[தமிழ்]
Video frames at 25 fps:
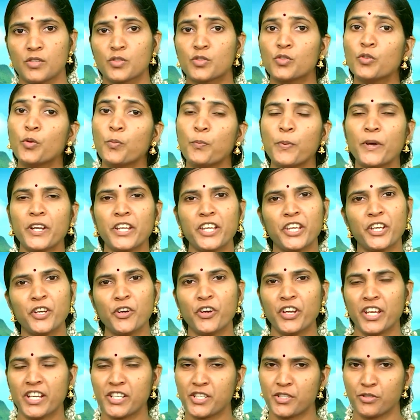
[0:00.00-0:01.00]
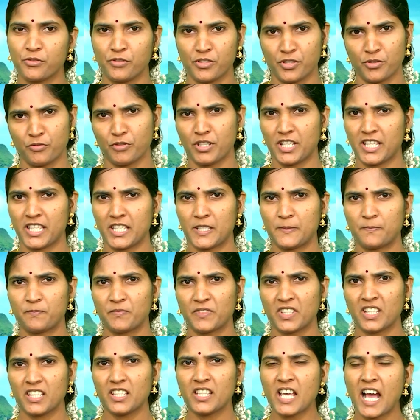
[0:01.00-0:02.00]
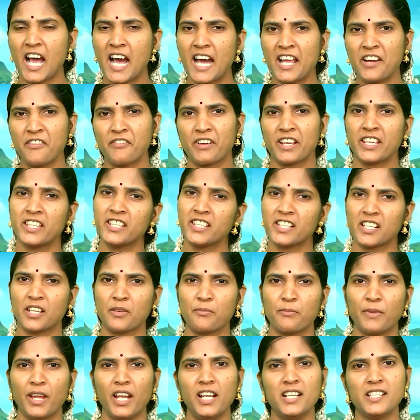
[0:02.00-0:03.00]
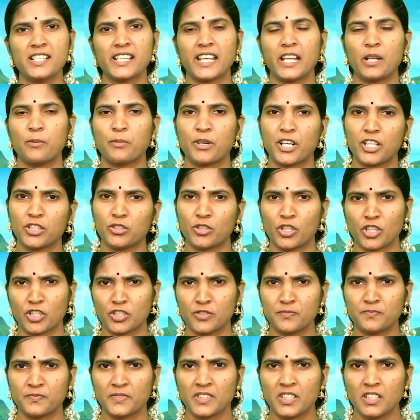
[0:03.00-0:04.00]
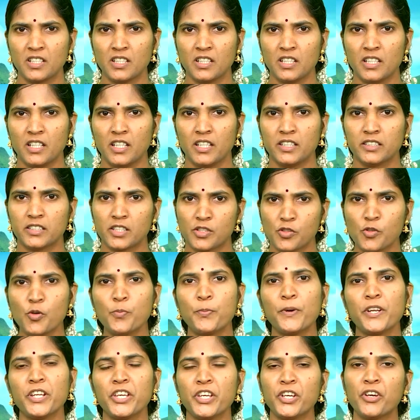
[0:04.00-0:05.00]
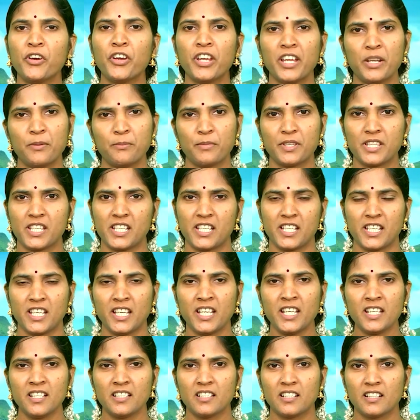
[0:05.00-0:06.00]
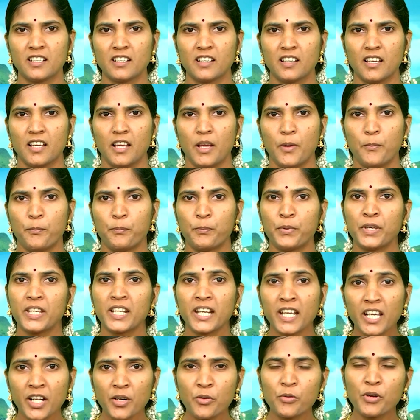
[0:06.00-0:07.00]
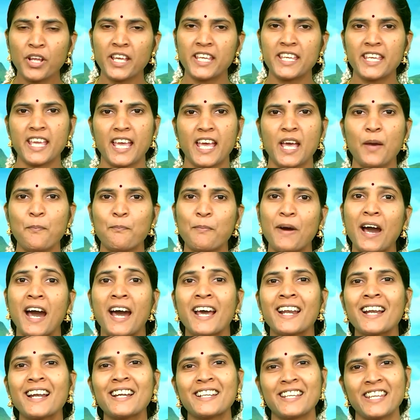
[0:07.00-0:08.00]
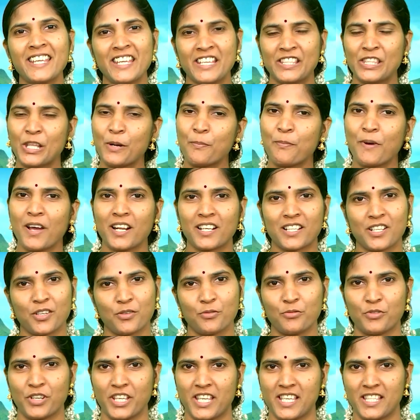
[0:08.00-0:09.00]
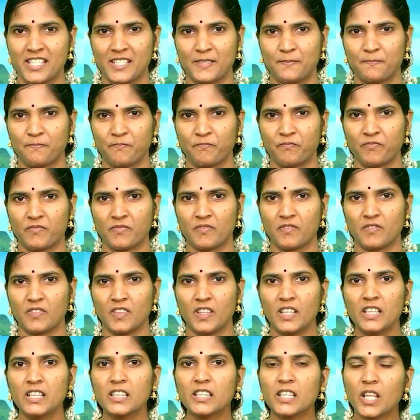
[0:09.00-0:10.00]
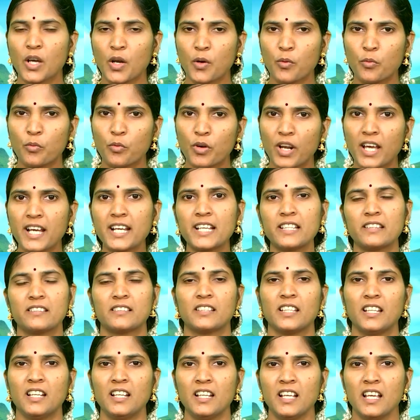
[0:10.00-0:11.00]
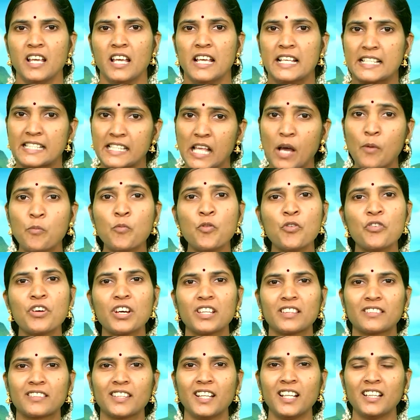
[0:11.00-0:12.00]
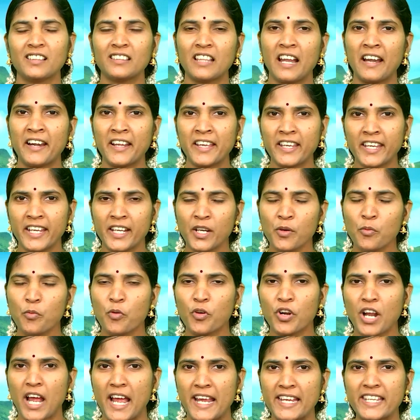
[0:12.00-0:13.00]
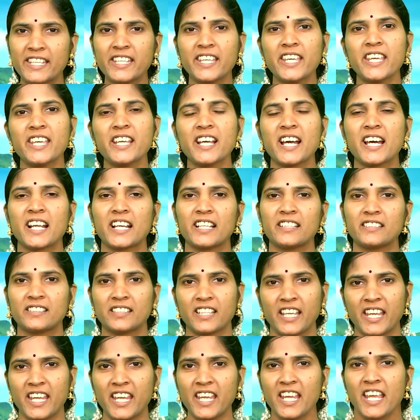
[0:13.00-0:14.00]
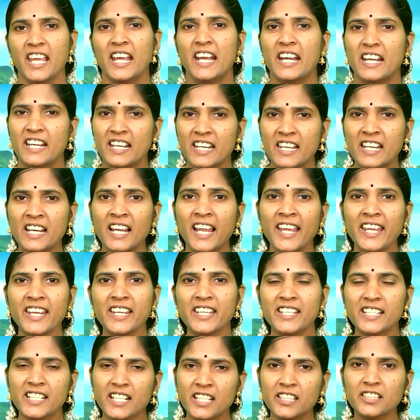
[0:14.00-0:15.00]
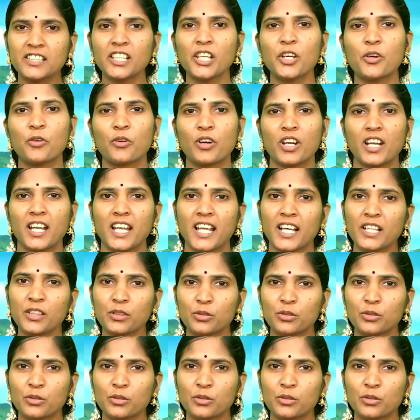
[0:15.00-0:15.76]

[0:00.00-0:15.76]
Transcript: சூப்பர் ஈகோ என்று ஒன்று உள்ளது இது ஆறு வயதிற்கு மேல் செயல்பட தொடங்கும் இந்த சூப்பர் ஈகோ என்பது பிறருடைய பாராட்டை எதிர்பார்க்கக்கூடியது இந்த உலகத்தில் சமூகத்தில் தனக்கென ஒரு அங்கீகாரத்தை நிலை நிறுத்தி கொள்ள